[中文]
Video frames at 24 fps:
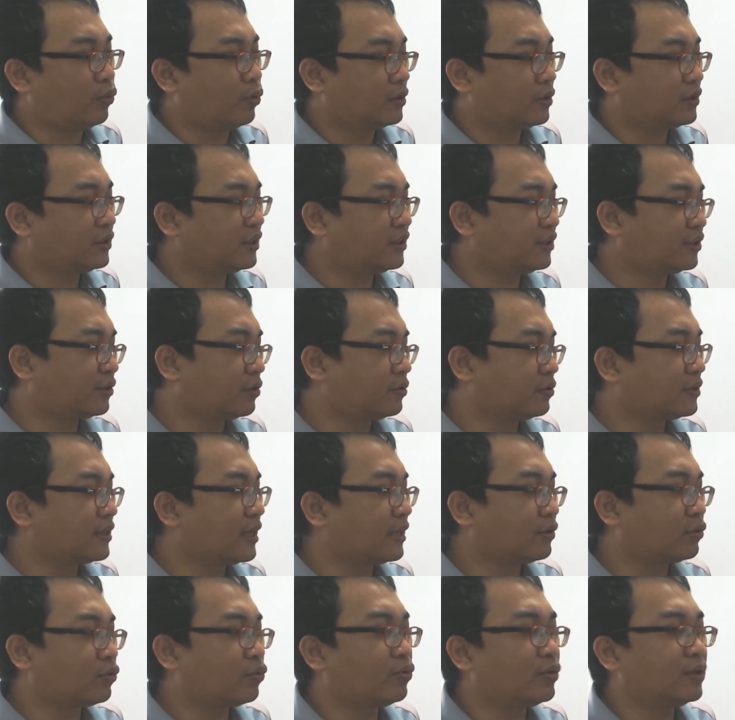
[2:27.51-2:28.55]
这时候再
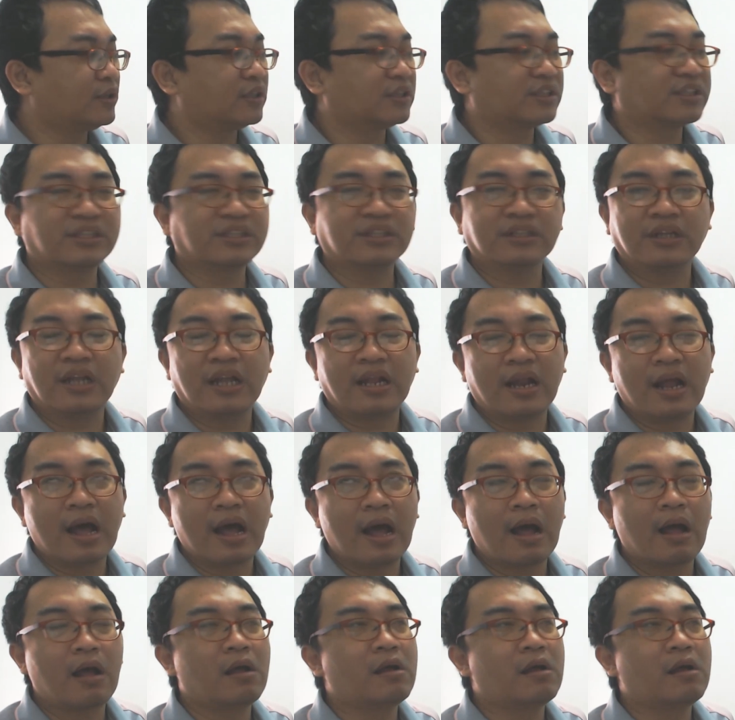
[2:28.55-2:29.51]
多一个四给他，